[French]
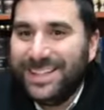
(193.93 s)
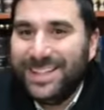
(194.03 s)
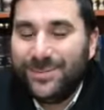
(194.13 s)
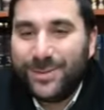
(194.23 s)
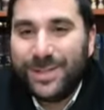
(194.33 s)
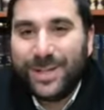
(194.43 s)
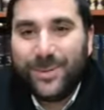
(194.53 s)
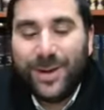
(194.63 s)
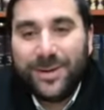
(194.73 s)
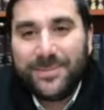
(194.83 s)
il faut qu'il aille
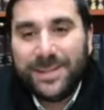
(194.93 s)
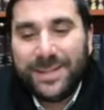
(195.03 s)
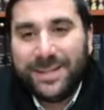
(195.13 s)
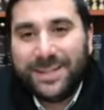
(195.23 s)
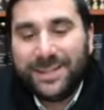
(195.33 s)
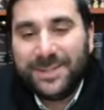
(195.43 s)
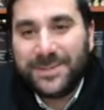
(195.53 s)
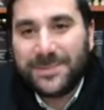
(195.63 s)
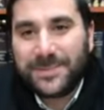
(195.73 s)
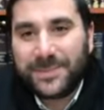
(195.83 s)
loin. Mais,
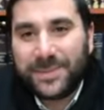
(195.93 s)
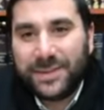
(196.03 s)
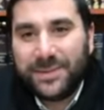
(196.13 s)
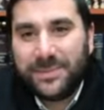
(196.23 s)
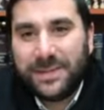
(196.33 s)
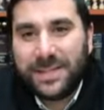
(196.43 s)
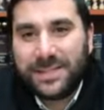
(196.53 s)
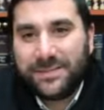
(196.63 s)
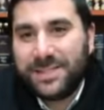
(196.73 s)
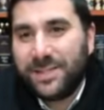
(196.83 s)
euh, mais
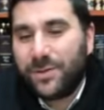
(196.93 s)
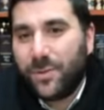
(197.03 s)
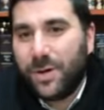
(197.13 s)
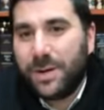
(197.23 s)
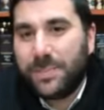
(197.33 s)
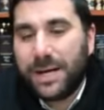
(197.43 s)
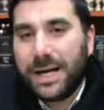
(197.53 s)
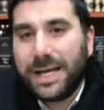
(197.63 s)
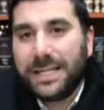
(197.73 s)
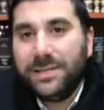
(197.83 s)
ça veut dire quoi
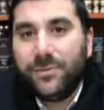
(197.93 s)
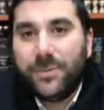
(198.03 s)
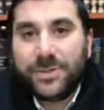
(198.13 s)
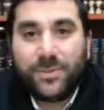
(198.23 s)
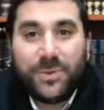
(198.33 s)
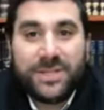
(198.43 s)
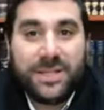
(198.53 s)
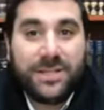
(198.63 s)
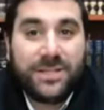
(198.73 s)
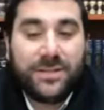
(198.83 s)
À quel niveau Parce qu'on peut être
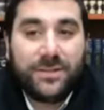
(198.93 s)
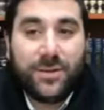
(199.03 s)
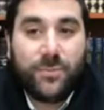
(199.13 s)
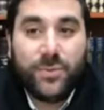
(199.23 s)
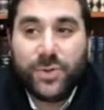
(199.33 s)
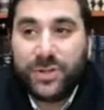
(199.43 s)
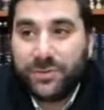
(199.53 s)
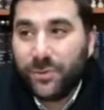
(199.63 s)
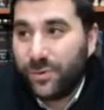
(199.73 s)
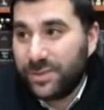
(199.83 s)
sadique dans plusieurs
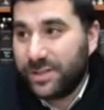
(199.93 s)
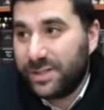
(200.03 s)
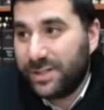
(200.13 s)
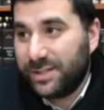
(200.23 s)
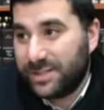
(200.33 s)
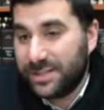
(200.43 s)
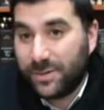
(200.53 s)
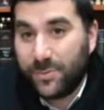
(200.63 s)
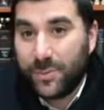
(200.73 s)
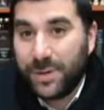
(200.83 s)
niveaux. Et c'est-à-dire
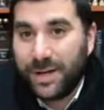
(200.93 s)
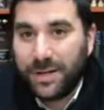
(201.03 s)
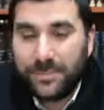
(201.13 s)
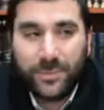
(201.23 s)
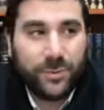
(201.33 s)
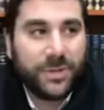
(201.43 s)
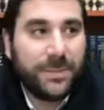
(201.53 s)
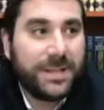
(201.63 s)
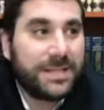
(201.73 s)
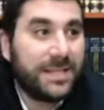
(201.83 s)
peut pas, tout le monde n'est
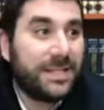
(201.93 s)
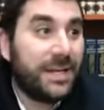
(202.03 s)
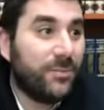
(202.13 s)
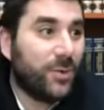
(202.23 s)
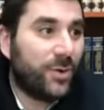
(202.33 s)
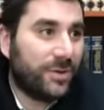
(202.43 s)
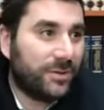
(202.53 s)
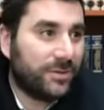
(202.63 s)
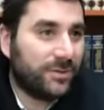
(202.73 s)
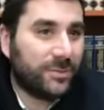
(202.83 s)
pas de sadique amour.
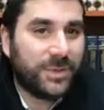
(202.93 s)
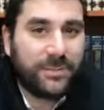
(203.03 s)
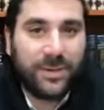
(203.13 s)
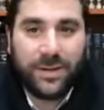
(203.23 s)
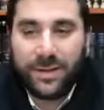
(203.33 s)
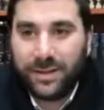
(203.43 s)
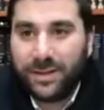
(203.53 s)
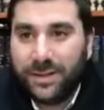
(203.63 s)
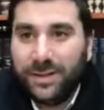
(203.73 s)
Hein. tout le monde n'est pas euh,